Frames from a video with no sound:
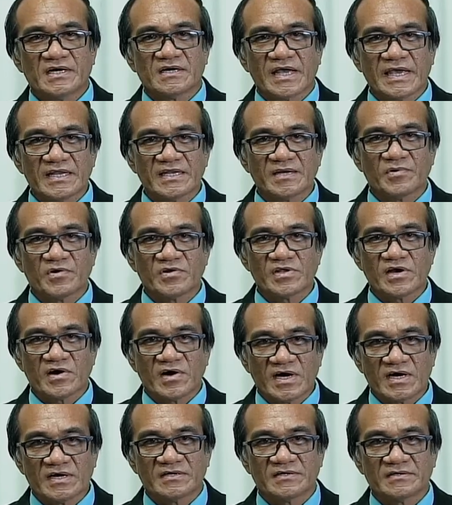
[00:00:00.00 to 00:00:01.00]
uh, ah,
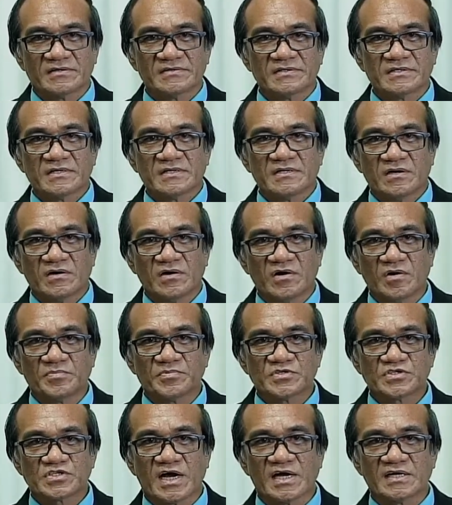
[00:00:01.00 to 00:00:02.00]
AWR,
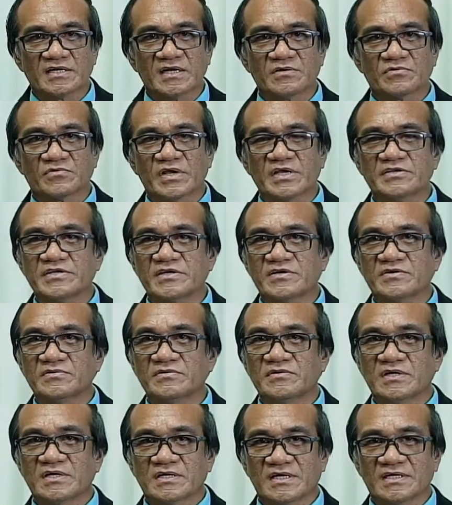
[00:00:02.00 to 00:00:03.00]
Hope Channel
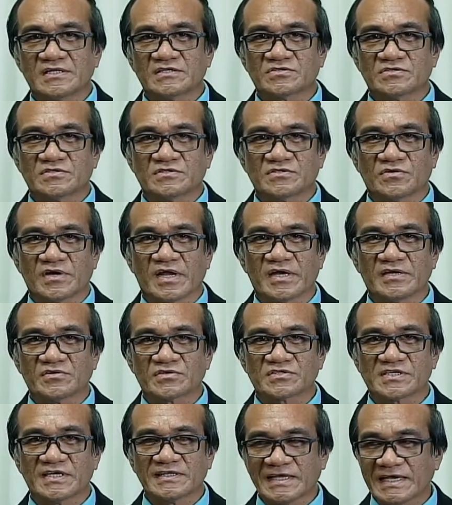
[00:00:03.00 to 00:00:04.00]
Radio in
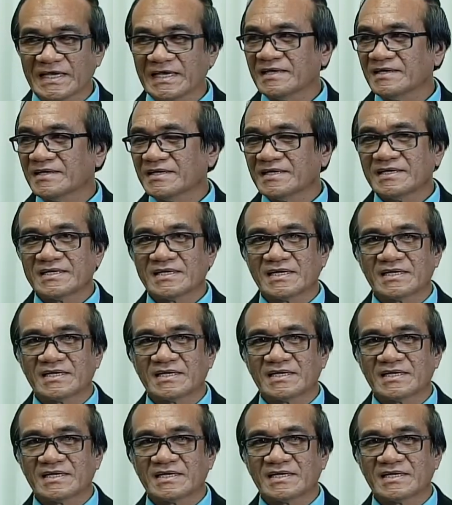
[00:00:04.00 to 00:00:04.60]
Toledo City,